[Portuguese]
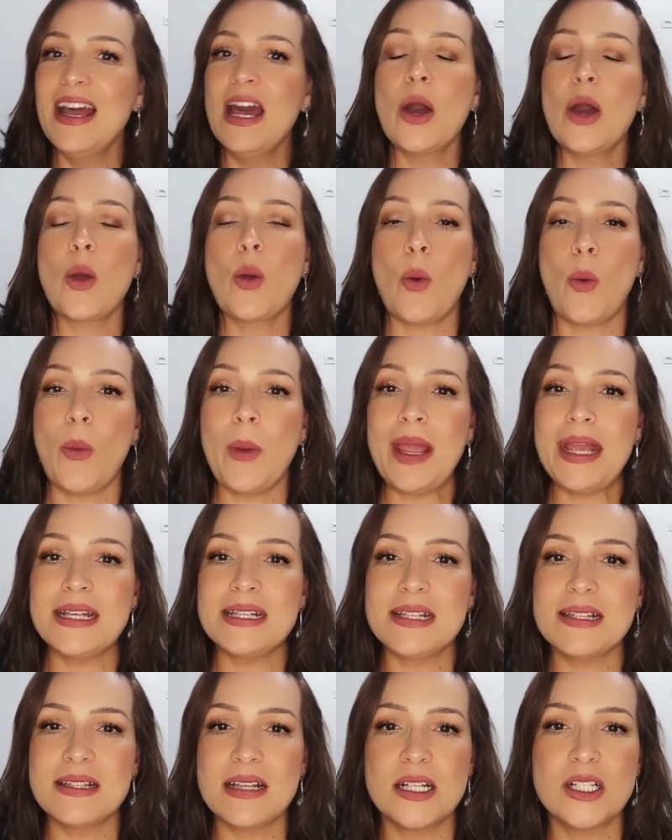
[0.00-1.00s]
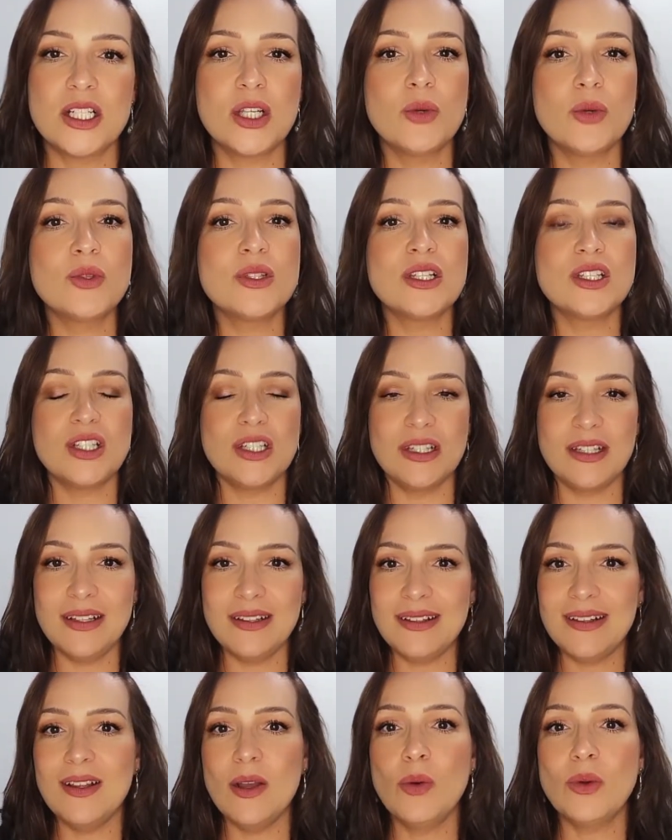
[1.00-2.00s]
com esses artigos, a gente
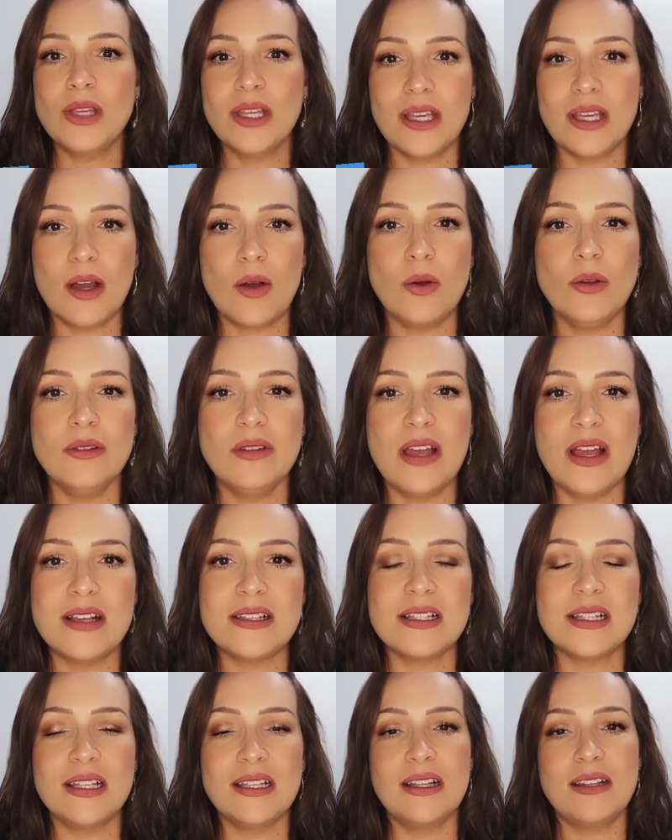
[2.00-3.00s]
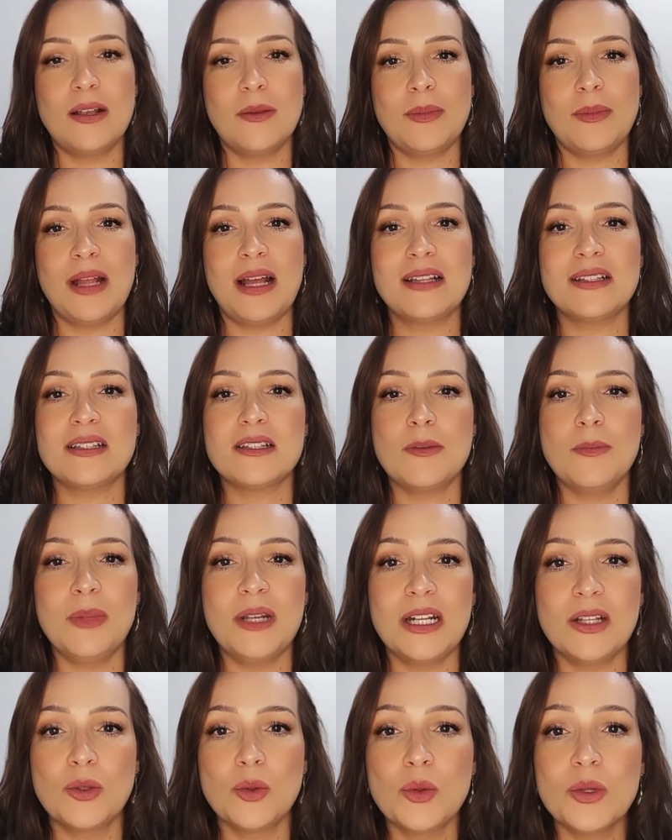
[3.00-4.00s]
entendeu o que, que acontece, que determinadas
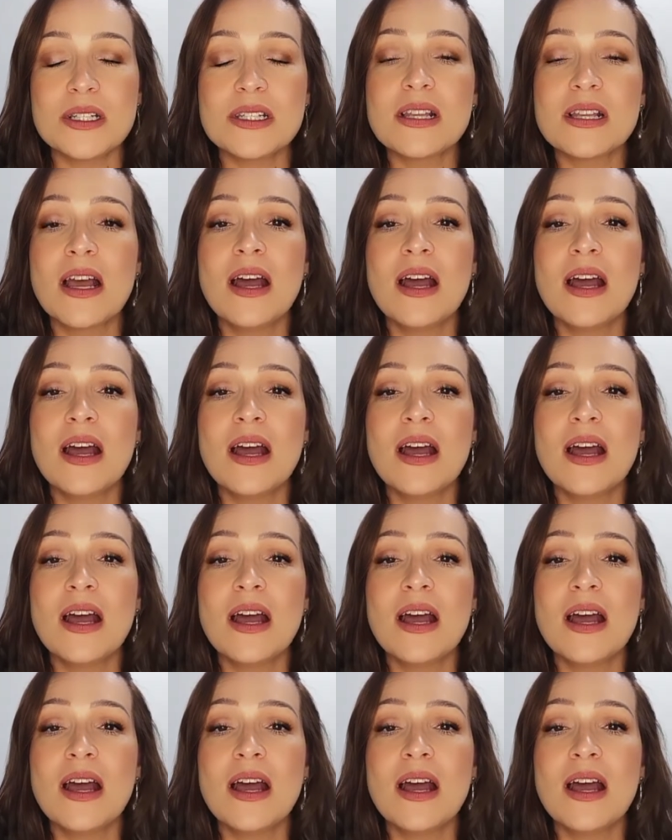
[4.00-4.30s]
temperaturas